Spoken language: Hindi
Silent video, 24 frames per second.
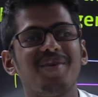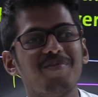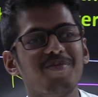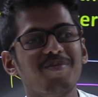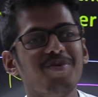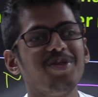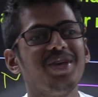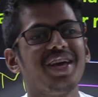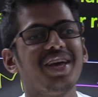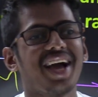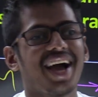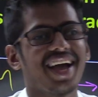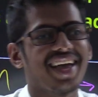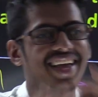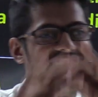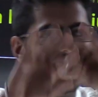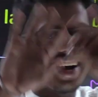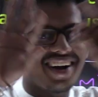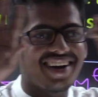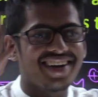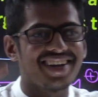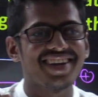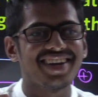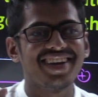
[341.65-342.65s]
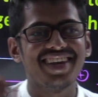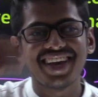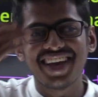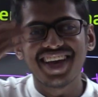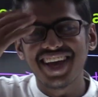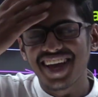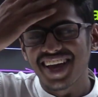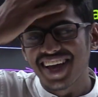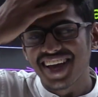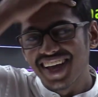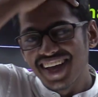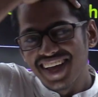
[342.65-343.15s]
मुँह दिखाई का ठीक
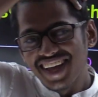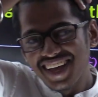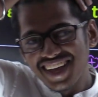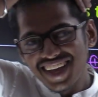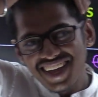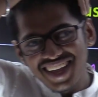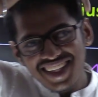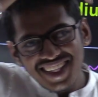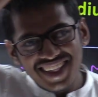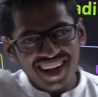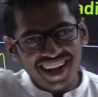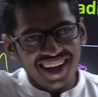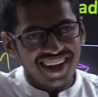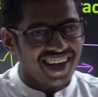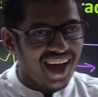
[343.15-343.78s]
है कितना